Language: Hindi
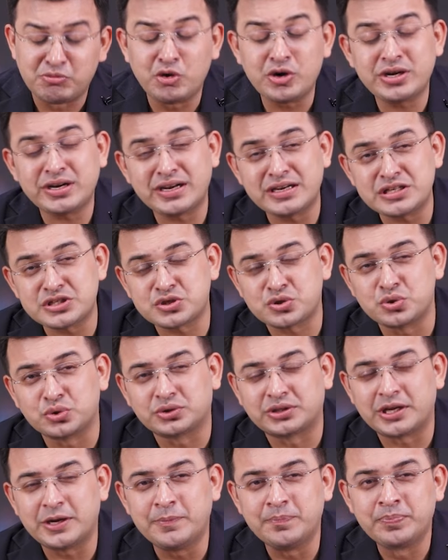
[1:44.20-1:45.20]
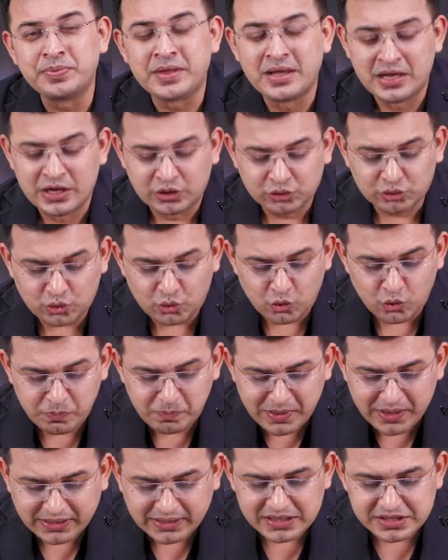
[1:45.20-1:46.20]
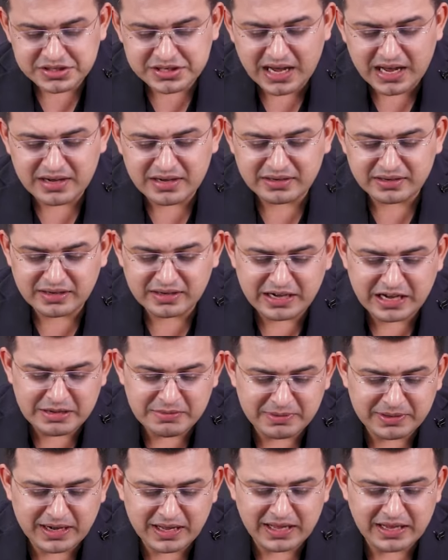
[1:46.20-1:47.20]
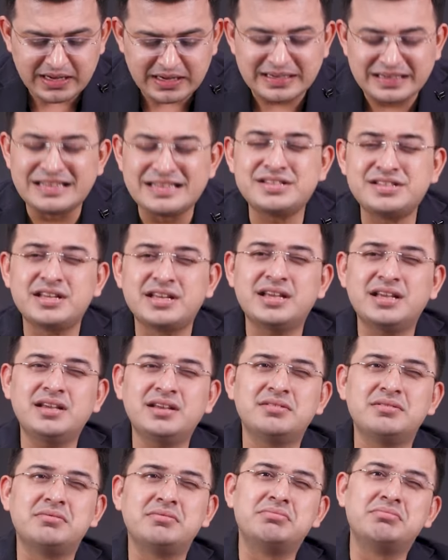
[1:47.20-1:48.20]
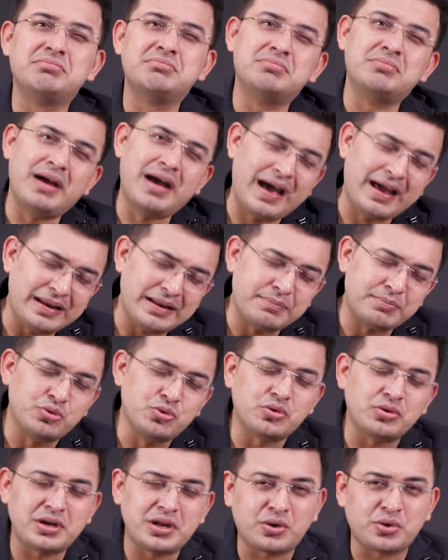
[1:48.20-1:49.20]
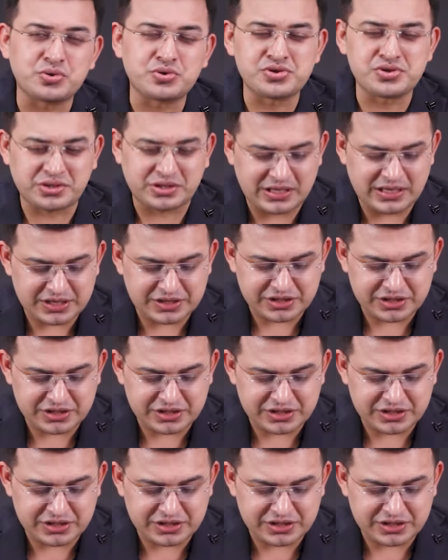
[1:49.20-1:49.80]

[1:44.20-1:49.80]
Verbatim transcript: से मोइन अली स्लो थे तो ऊपर के चार ने रन नहीं बनाए नीचे हैरी ब्रूक ने कोशिश की